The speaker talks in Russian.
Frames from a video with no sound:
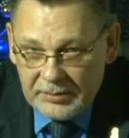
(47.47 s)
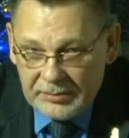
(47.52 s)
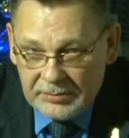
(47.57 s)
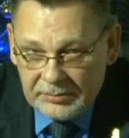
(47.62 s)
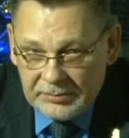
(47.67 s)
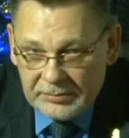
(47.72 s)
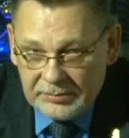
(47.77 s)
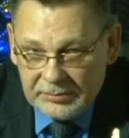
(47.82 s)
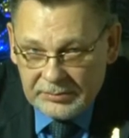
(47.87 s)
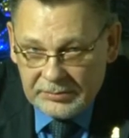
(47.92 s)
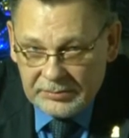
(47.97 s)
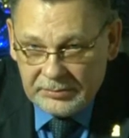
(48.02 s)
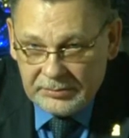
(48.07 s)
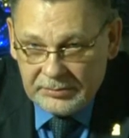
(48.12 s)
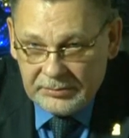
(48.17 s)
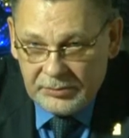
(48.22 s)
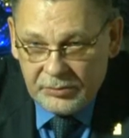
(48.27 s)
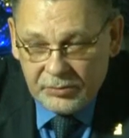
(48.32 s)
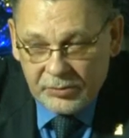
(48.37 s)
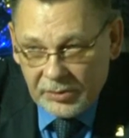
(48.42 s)
э,
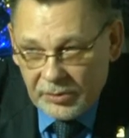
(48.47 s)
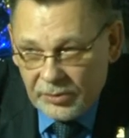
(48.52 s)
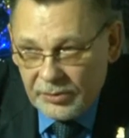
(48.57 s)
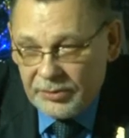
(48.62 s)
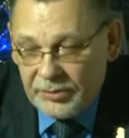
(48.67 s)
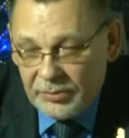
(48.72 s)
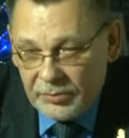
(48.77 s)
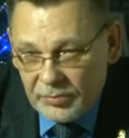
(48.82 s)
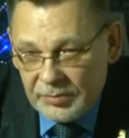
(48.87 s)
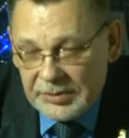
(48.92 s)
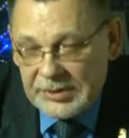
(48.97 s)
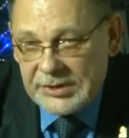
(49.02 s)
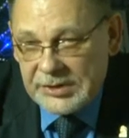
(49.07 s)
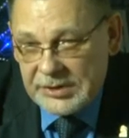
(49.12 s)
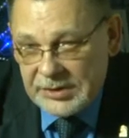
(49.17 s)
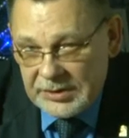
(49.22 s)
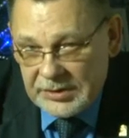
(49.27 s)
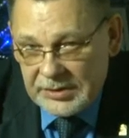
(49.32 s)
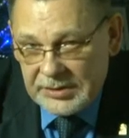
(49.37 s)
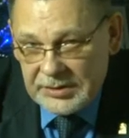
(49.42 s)
неуклонно
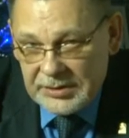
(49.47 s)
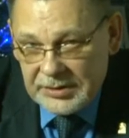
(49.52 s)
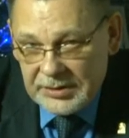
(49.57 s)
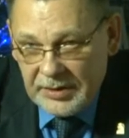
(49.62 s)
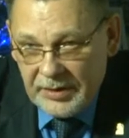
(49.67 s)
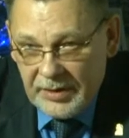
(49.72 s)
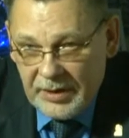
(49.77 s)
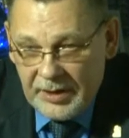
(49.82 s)
умножалось.